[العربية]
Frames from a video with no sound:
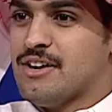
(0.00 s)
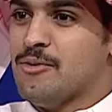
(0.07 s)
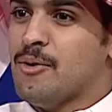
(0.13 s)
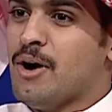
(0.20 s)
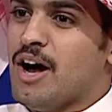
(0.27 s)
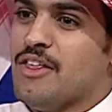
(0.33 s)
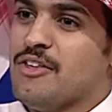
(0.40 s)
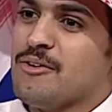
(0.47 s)

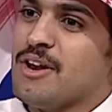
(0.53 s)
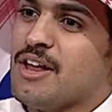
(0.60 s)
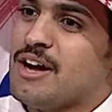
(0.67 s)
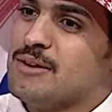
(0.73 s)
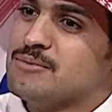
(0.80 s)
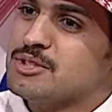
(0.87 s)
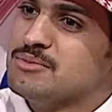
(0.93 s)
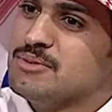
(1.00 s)
وهذه والله
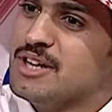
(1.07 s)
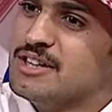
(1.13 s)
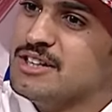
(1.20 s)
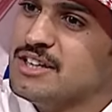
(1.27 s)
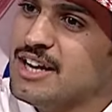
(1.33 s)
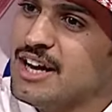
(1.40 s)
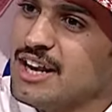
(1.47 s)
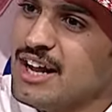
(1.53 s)
500
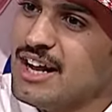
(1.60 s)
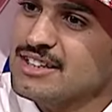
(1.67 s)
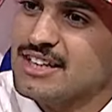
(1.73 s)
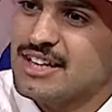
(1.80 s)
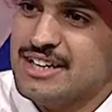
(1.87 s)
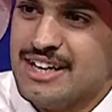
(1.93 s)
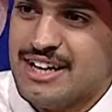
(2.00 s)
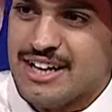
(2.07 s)
دينار
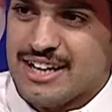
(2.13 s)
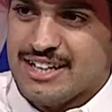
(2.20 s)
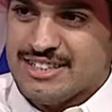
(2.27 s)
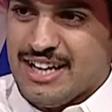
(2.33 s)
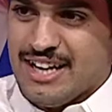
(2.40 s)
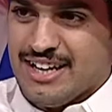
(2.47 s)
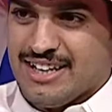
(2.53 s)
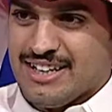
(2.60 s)
اعطاني اياها
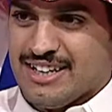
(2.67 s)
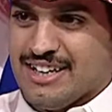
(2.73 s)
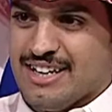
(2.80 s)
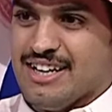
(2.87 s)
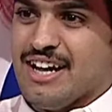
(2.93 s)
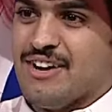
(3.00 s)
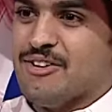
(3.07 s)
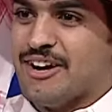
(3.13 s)
الرجال
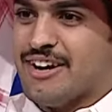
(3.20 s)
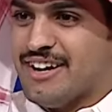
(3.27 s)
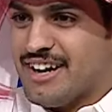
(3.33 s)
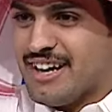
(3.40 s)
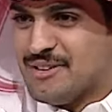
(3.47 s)
قال ورني نعم.